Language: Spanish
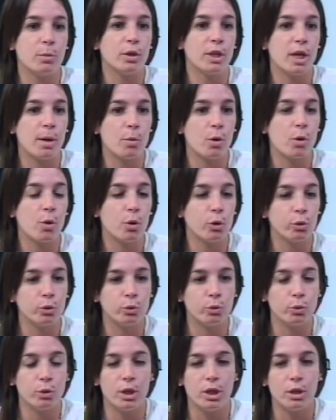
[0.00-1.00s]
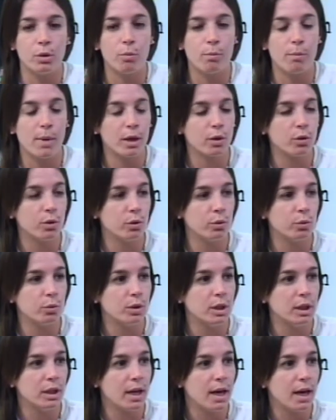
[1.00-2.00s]
digamos, construir un marco de
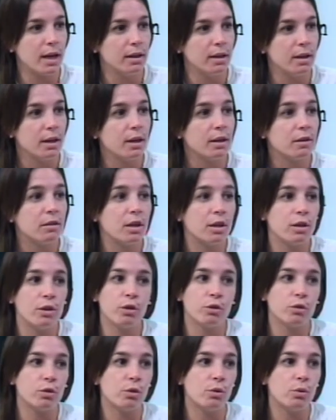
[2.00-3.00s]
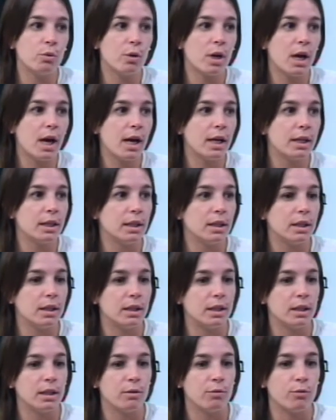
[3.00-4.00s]
unidad desde otro lugar
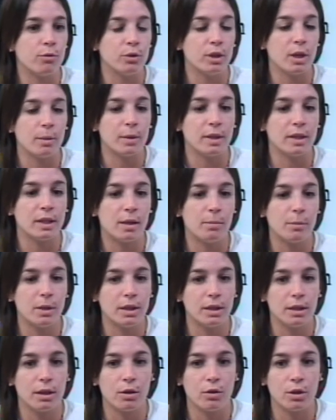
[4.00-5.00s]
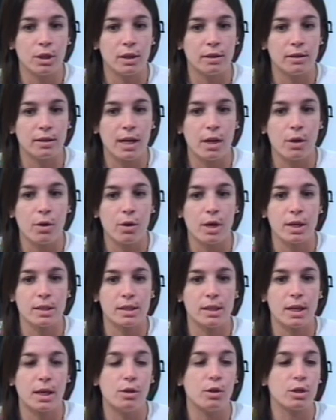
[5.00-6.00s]
y fundamentalmente orientados
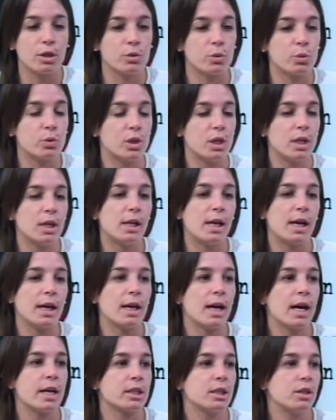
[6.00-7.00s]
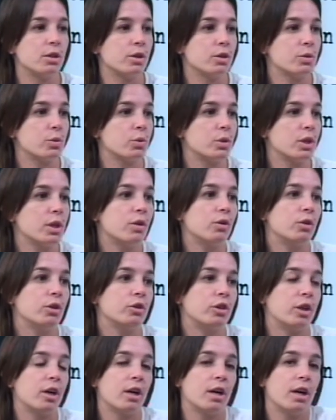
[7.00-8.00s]
hacia lo que sucede en la calle, lo que sucede con
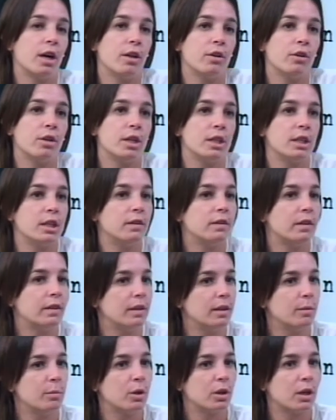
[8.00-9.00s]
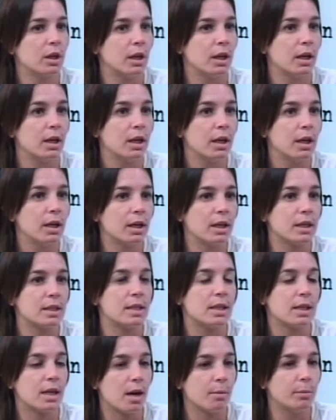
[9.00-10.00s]
los trabajadores y entendemos que que
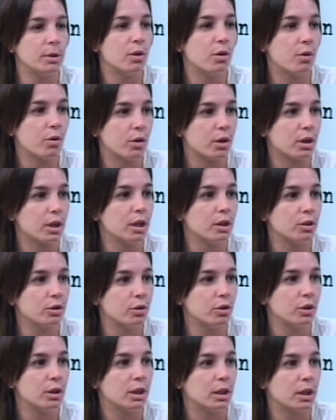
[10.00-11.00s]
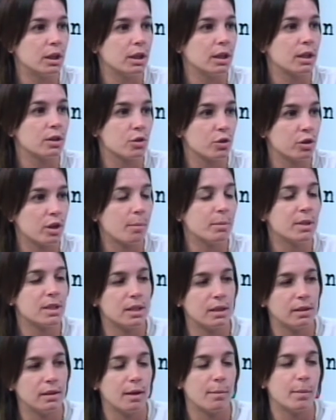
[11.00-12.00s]
es el camino correcto y que, eso también
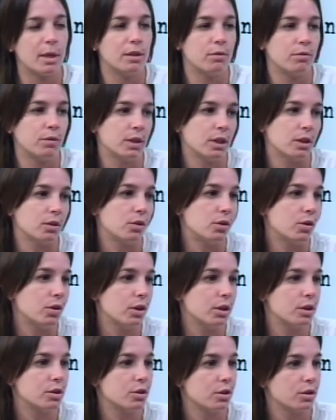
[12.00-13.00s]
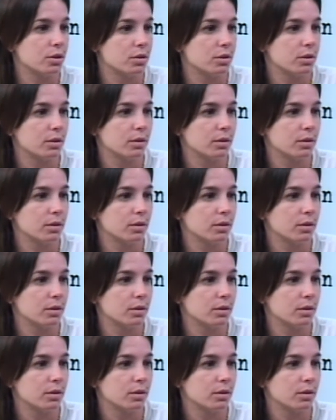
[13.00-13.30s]
se está manifestando en los hechos.